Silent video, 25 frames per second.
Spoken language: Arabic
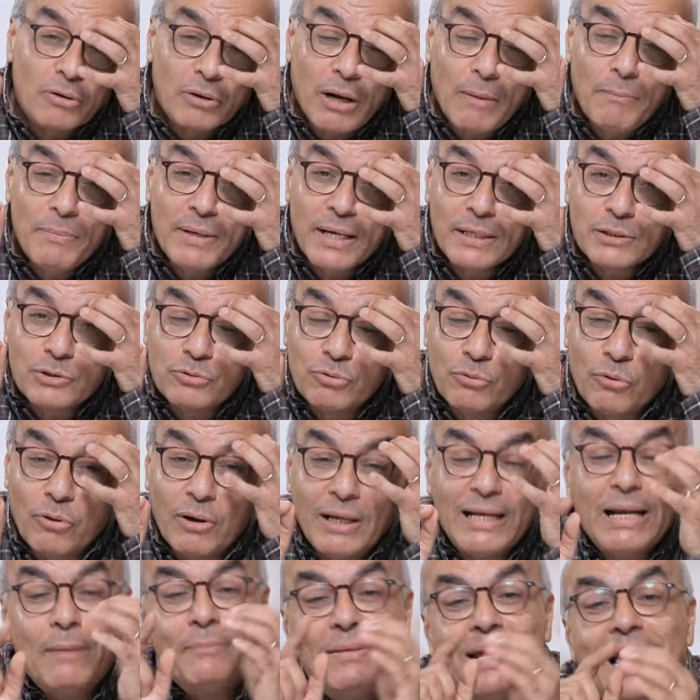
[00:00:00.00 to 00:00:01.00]
الرب
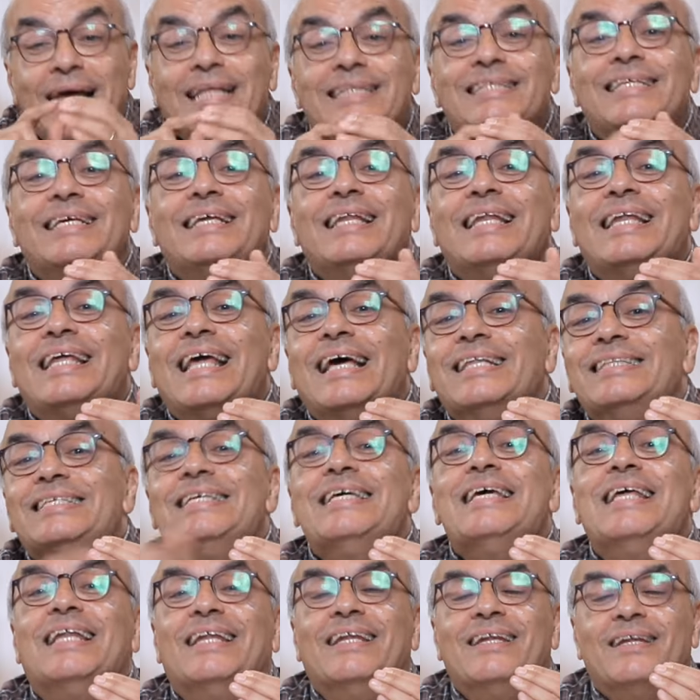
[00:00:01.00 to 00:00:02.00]
يسوع لم يأتي
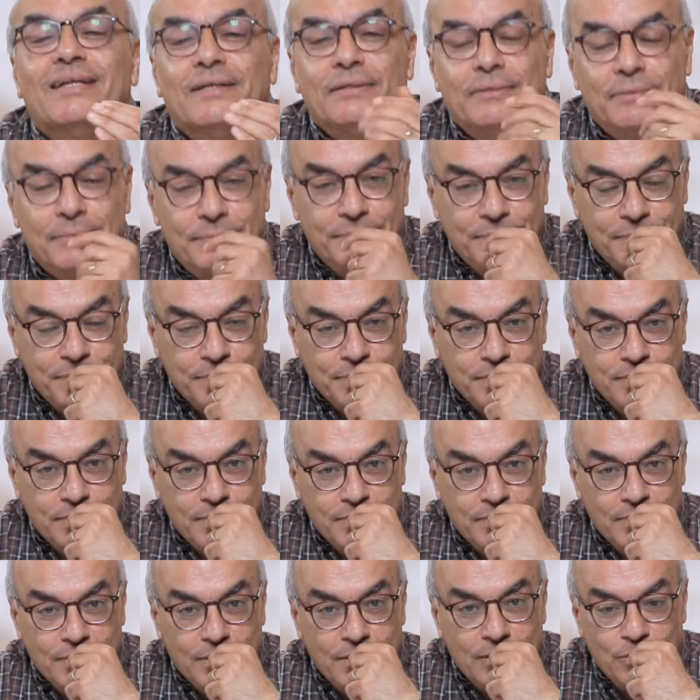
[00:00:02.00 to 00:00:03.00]
ليدين
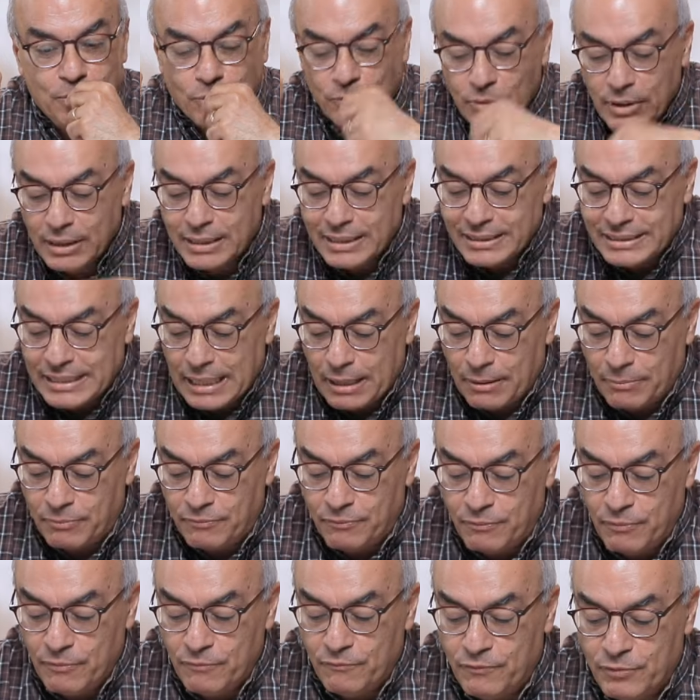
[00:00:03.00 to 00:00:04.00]
يقول الكتاب
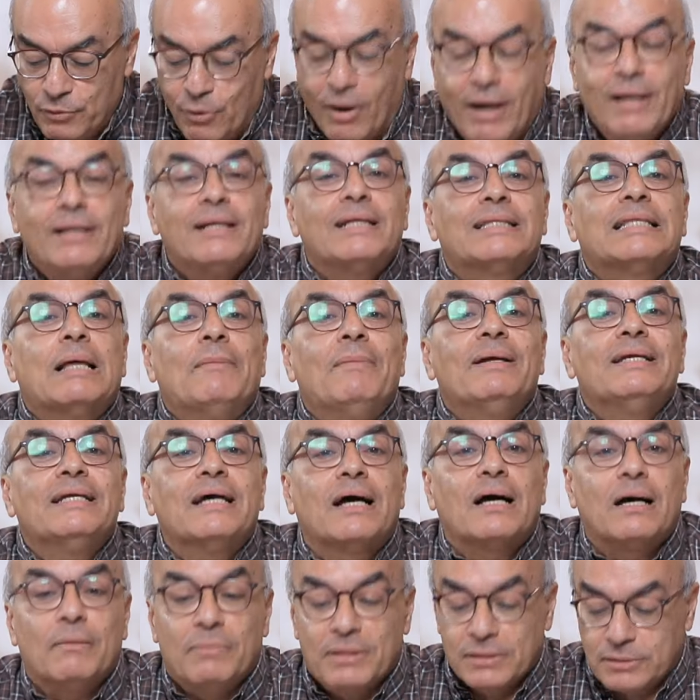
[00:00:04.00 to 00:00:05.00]
في يوحنا 8
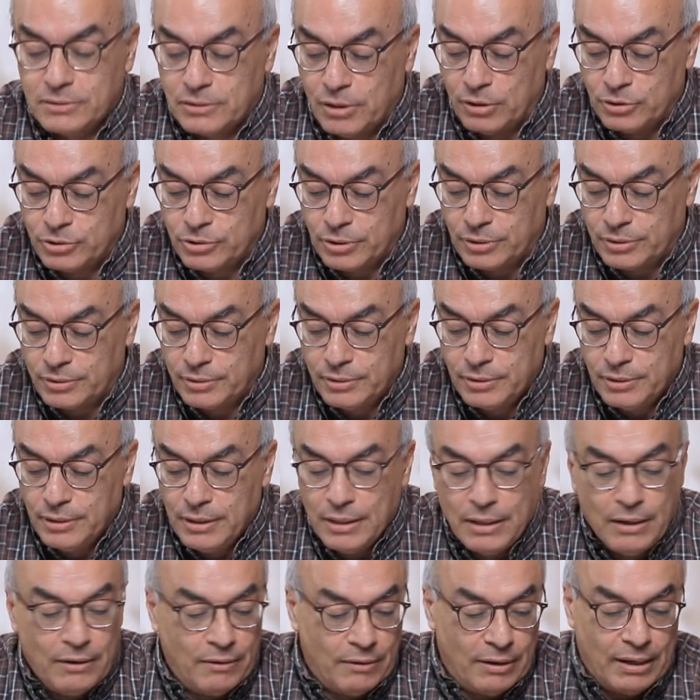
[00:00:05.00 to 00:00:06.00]
15
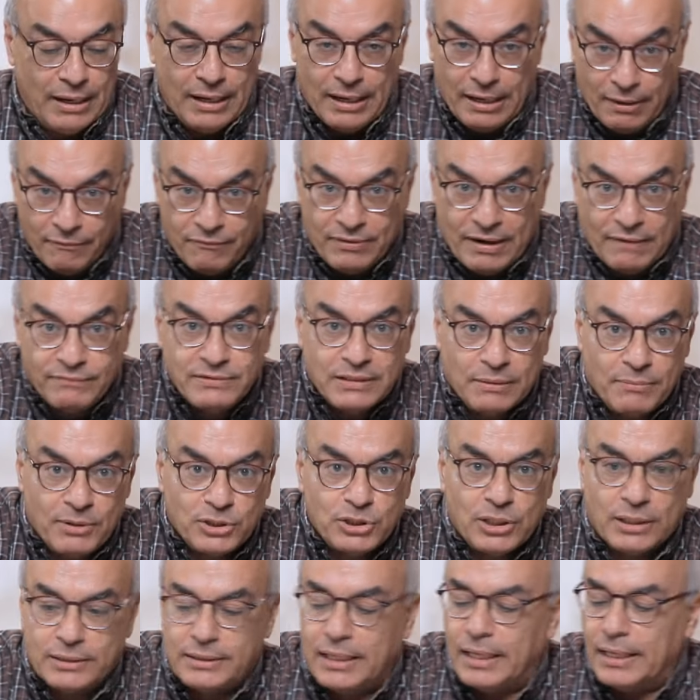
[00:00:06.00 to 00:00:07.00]
في نفس
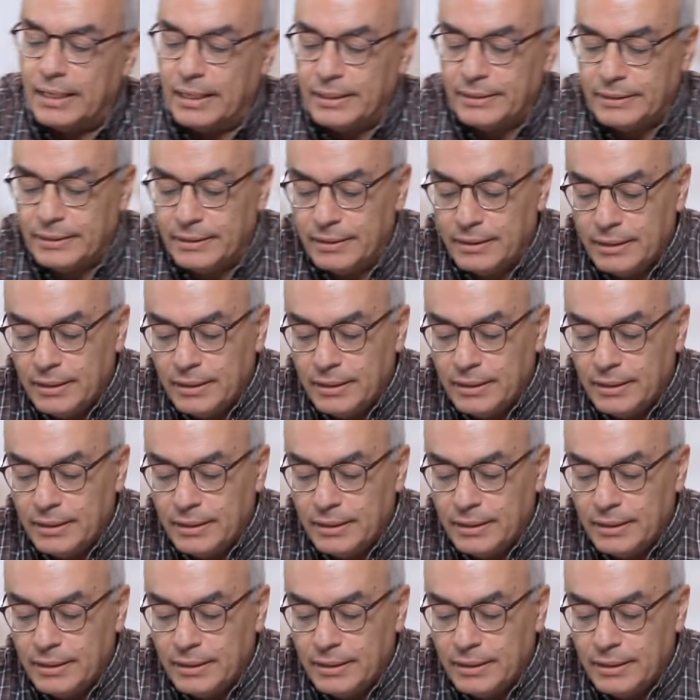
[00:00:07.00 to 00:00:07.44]
المشهد ده يعني